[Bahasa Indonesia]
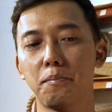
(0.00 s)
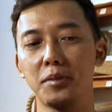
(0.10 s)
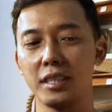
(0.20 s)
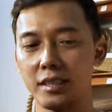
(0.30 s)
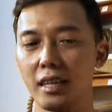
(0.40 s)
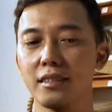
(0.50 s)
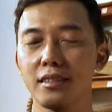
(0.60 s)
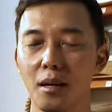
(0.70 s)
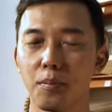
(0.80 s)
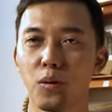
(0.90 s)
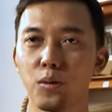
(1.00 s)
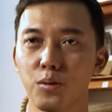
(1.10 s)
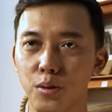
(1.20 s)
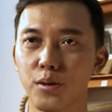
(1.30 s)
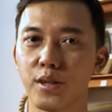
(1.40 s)
sisa-sisa
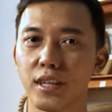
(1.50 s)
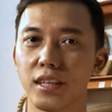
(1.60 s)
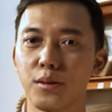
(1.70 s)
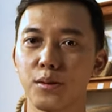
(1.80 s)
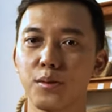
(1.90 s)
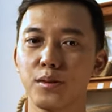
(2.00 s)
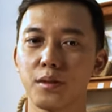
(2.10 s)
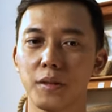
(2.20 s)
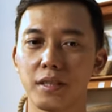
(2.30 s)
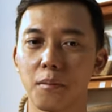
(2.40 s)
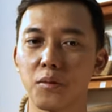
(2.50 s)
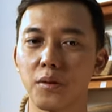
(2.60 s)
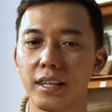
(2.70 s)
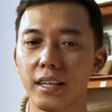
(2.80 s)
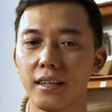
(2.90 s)
produk itu sebisa
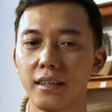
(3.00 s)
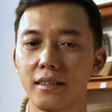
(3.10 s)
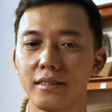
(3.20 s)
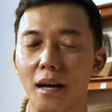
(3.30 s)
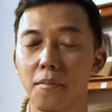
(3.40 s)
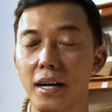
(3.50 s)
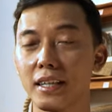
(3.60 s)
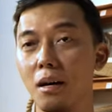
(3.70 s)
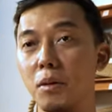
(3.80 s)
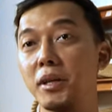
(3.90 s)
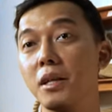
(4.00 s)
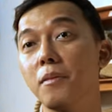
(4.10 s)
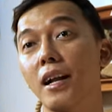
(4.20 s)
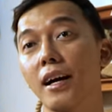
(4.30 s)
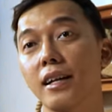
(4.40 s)
mungkin sampahnya kami
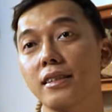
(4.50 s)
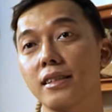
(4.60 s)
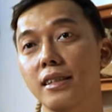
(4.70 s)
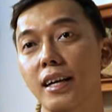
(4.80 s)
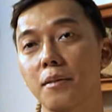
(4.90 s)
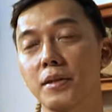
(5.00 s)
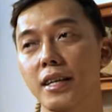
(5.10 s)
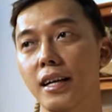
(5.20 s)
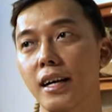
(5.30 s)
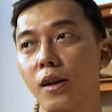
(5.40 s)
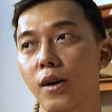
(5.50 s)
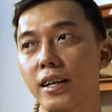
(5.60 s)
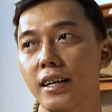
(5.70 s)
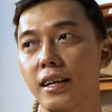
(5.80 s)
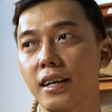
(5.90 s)
minimalkan. Jadi kayak misalnya kalau
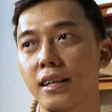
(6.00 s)
ada